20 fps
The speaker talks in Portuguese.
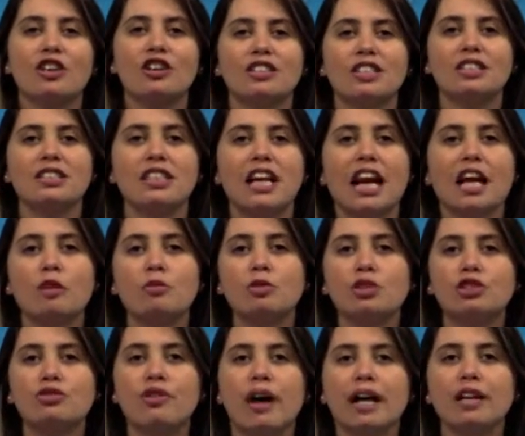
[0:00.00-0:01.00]
Nós
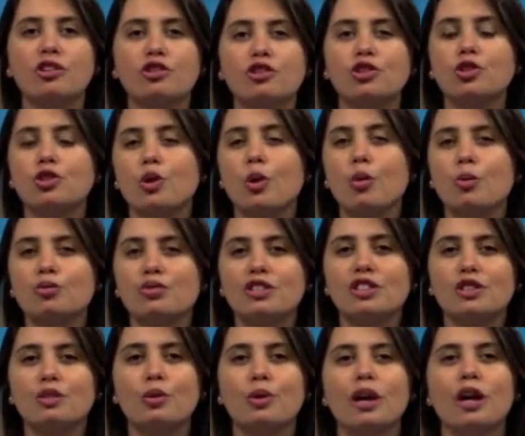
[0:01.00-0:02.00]
extraímos vários
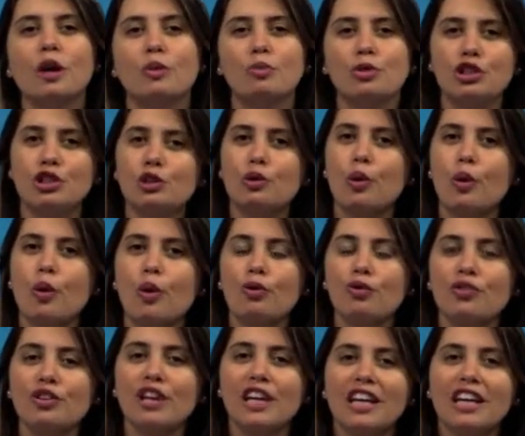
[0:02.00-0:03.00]
sons do campo de
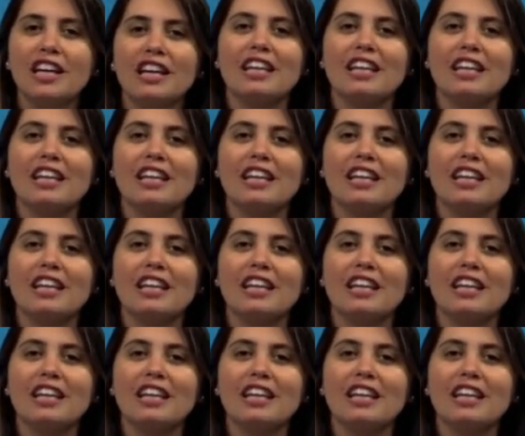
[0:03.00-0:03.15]
golfe